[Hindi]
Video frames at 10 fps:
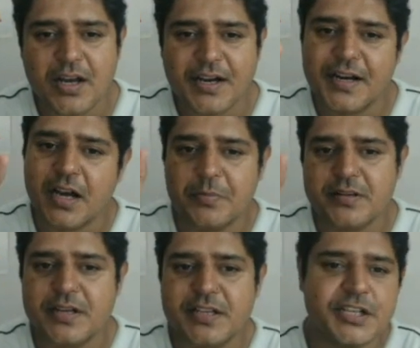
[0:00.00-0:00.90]
लगाना है आप
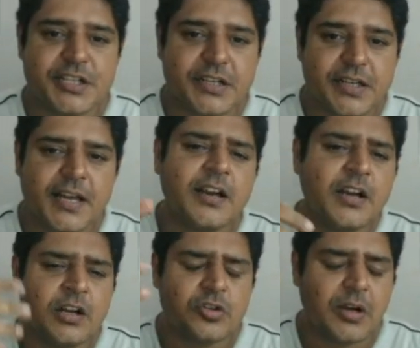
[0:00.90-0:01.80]
डिसाइड कीजिए ठीक है
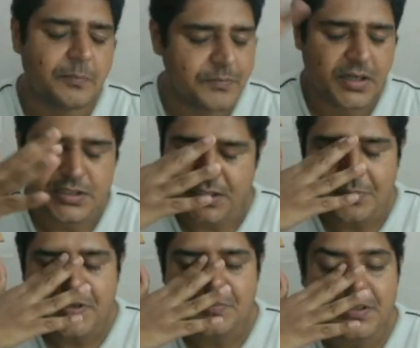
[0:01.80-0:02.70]
तो आप
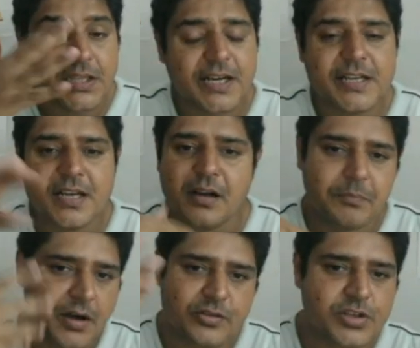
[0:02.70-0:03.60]
ज़्यादा पैसा मत लगाइए
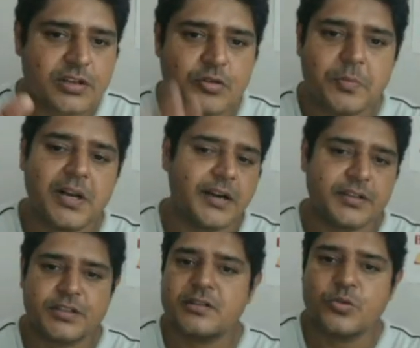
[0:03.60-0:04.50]
आप पाँच सौ छह सौ रुपये लगा
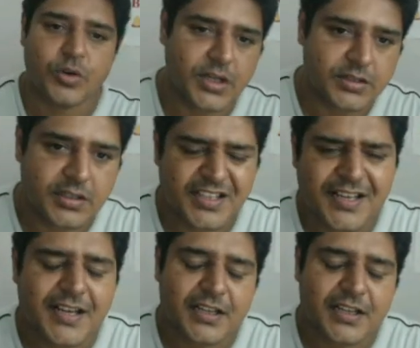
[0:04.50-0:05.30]
सकते हैं इस टोकन के अंदर ठीक है या